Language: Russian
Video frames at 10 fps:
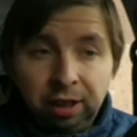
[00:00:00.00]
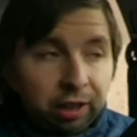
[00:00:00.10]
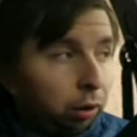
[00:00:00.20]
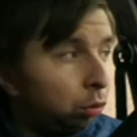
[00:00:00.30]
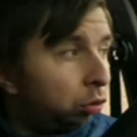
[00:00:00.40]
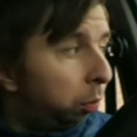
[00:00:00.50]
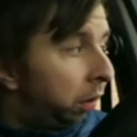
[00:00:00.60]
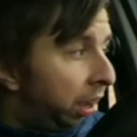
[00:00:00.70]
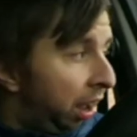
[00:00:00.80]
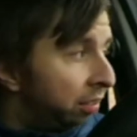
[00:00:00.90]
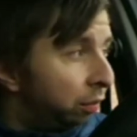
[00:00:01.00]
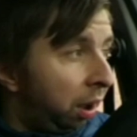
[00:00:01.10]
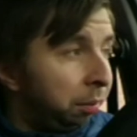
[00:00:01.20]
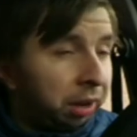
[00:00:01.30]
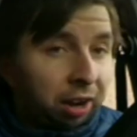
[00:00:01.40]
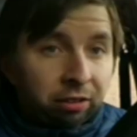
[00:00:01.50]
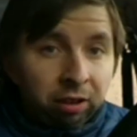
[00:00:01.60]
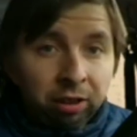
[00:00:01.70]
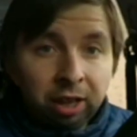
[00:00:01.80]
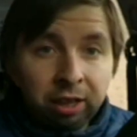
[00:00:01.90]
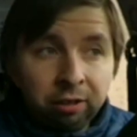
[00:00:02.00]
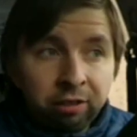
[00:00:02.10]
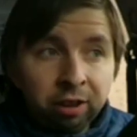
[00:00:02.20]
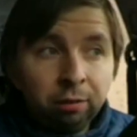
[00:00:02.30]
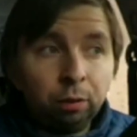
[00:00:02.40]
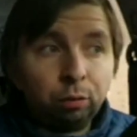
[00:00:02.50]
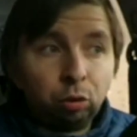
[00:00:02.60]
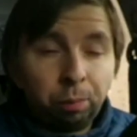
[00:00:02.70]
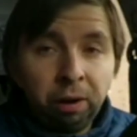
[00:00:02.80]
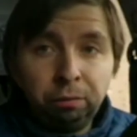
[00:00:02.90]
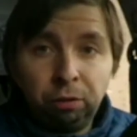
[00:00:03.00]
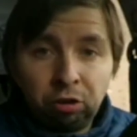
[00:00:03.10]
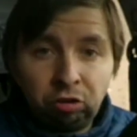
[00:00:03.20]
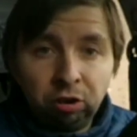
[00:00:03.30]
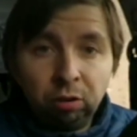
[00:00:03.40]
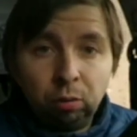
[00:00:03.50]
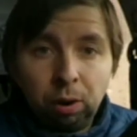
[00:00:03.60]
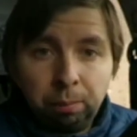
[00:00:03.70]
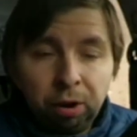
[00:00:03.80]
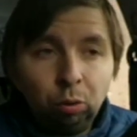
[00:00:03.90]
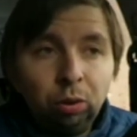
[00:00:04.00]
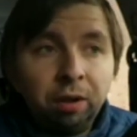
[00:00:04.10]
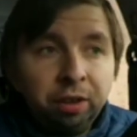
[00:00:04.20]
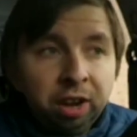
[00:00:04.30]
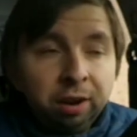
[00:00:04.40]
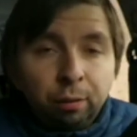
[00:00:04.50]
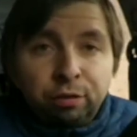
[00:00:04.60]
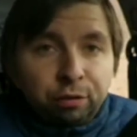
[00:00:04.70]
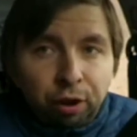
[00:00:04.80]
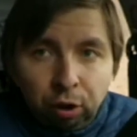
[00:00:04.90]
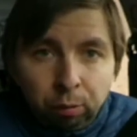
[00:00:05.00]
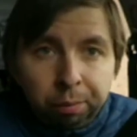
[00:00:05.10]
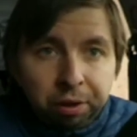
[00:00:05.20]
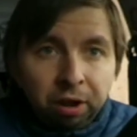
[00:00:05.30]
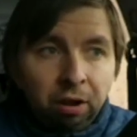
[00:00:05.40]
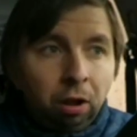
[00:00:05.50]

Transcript: Я говорю, чтобы я с вами ходил и агитировал вступать в дочернюю компанию доверия в своем уме.